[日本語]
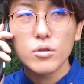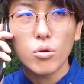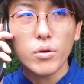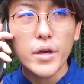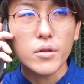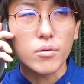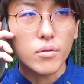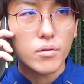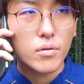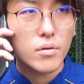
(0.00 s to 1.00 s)
トレード
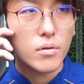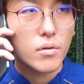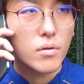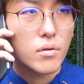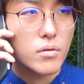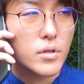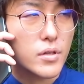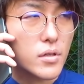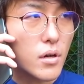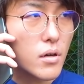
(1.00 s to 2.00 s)
で
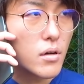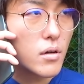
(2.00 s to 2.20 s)
すか。は